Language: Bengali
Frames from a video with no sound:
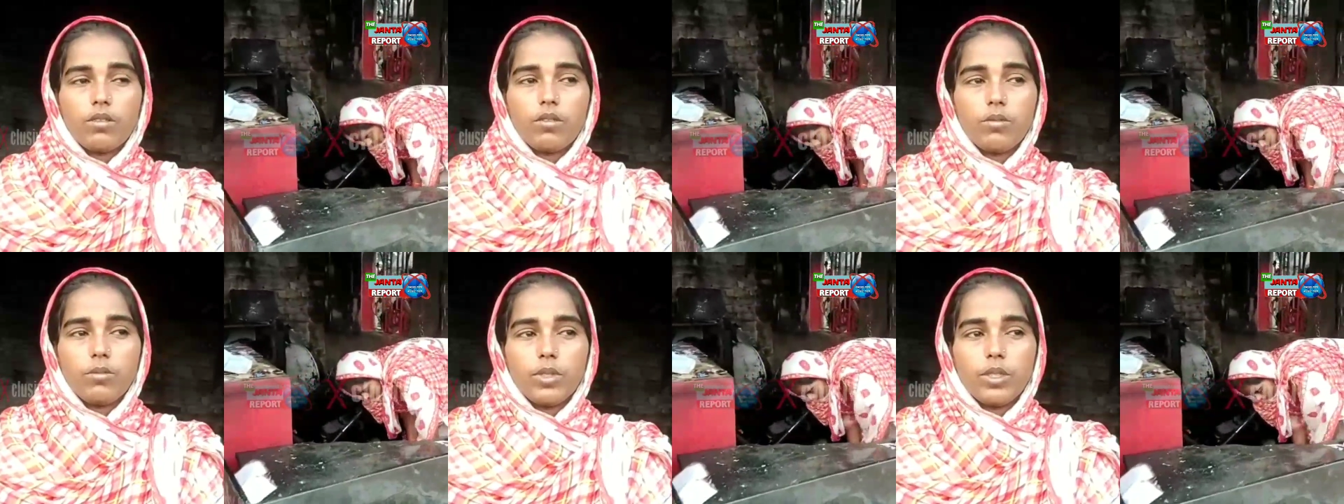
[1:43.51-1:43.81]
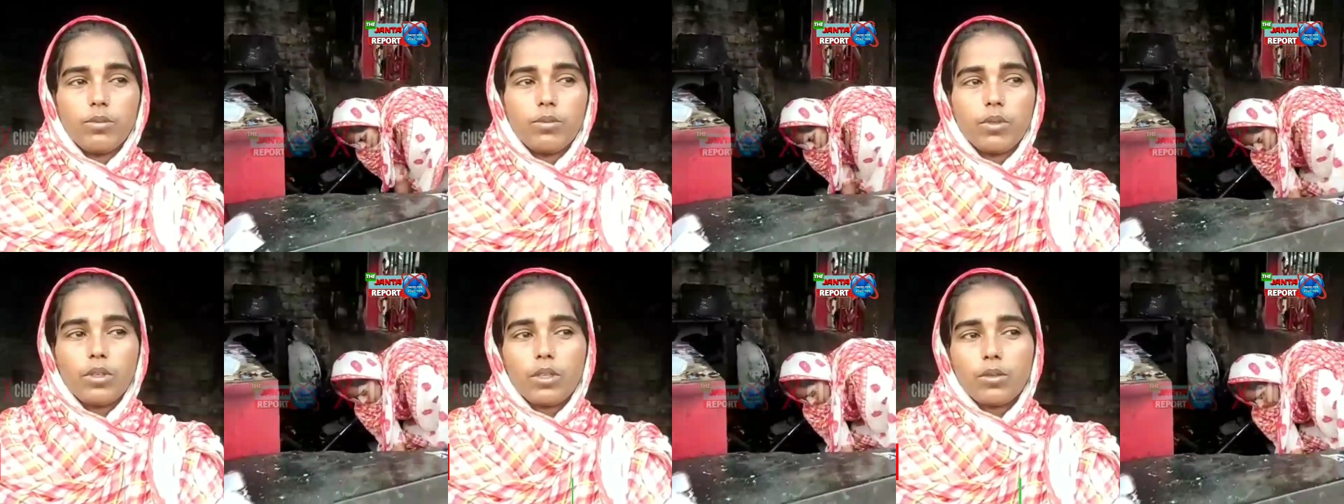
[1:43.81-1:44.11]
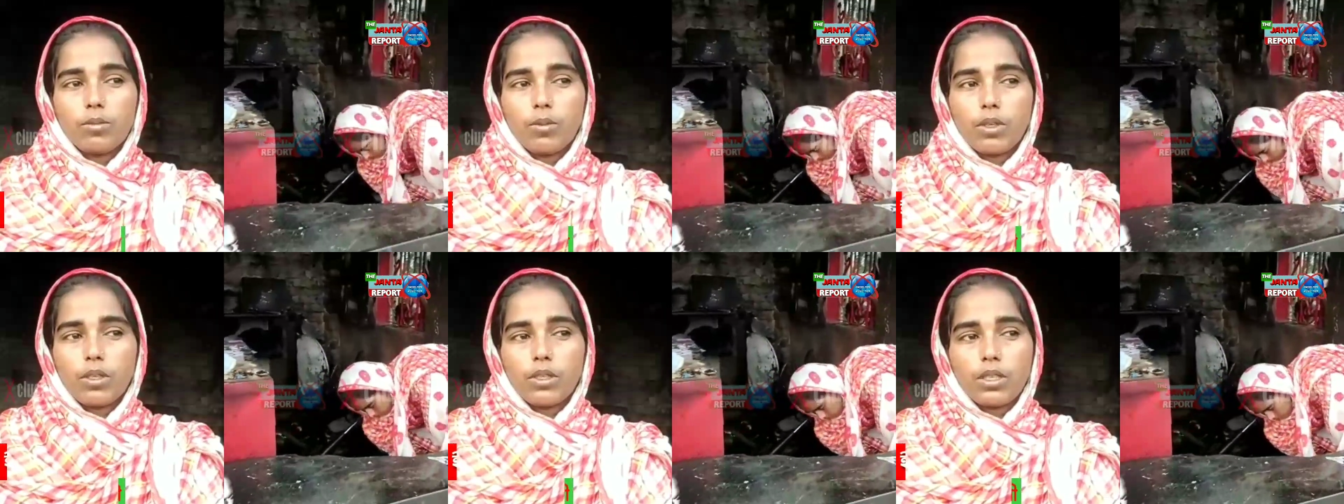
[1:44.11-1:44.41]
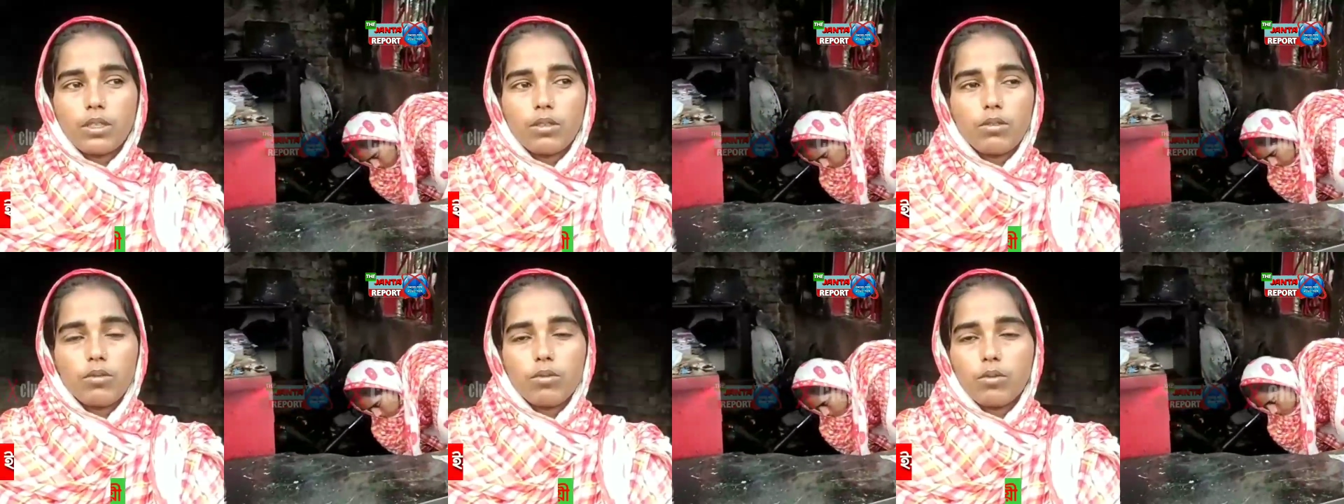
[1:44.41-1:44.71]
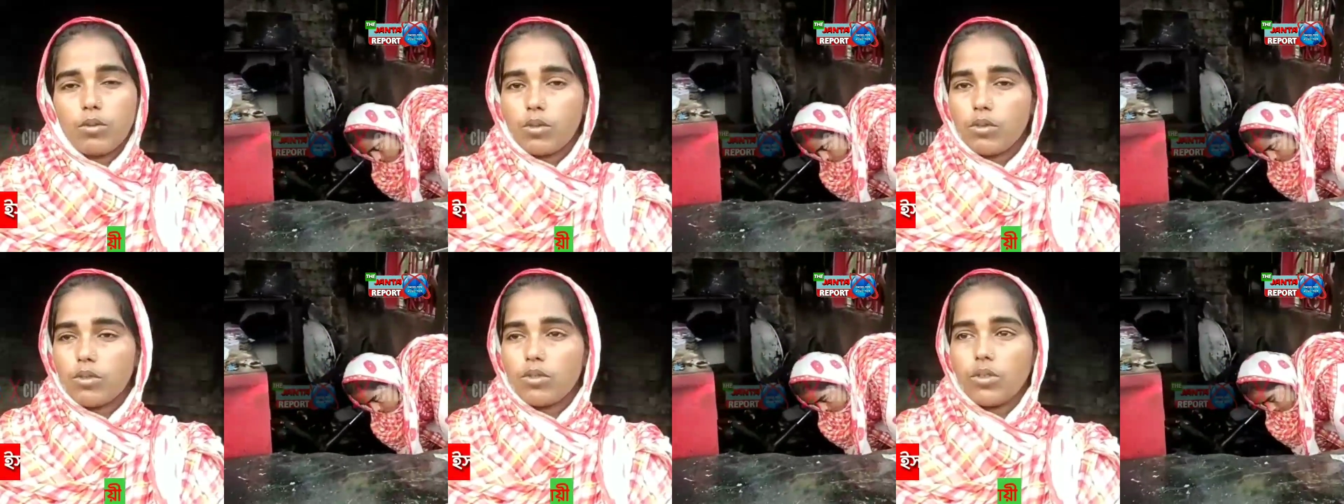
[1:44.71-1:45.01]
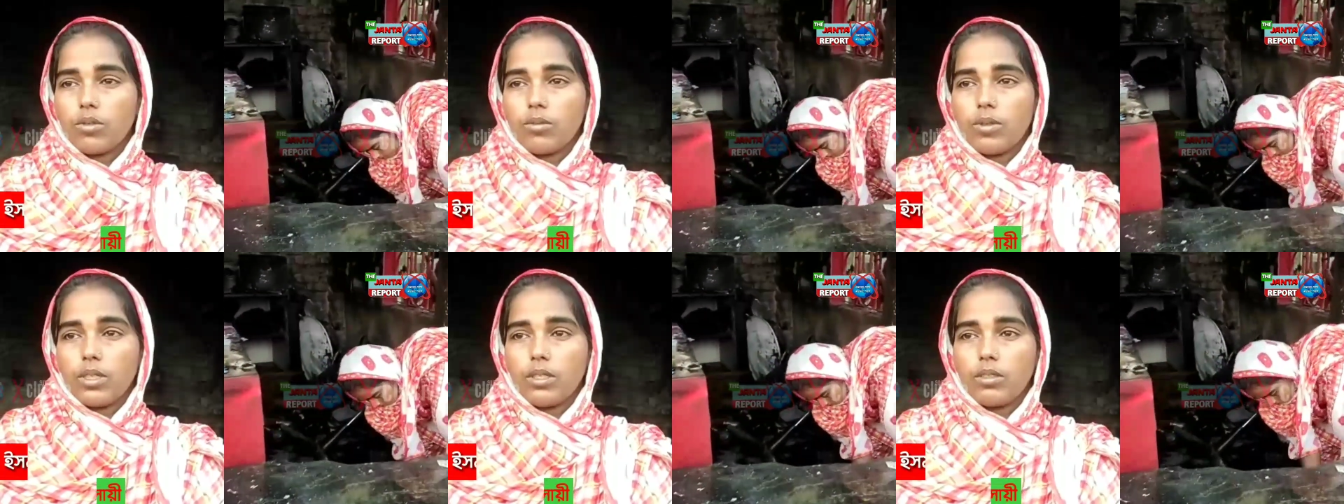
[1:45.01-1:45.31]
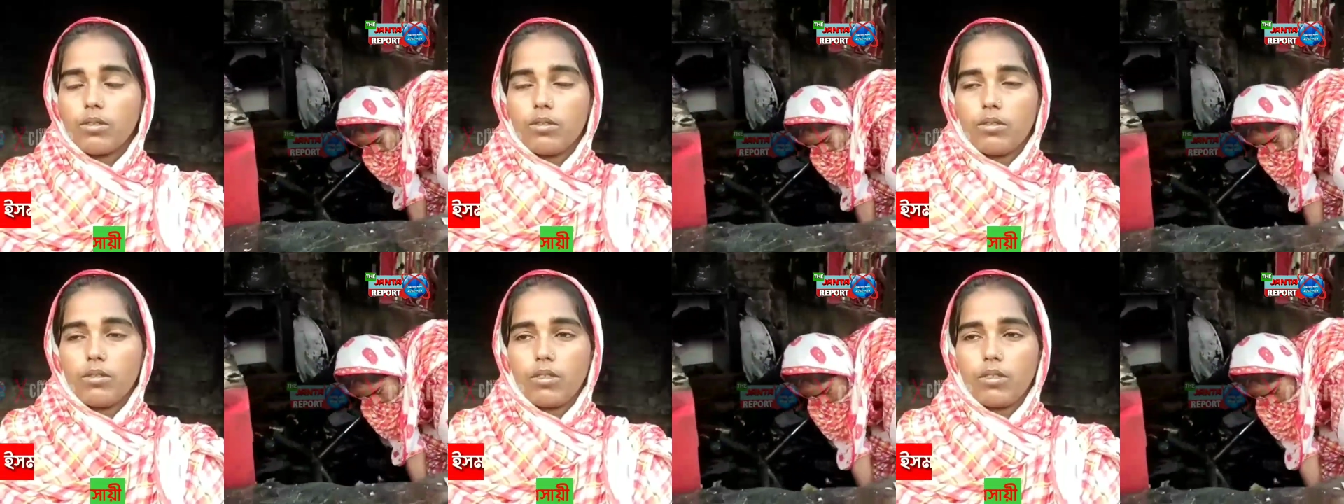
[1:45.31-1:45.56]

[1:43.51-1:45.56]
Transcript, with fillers: ঘুমিয়ে পড়ার পর রাত দুটোর সময়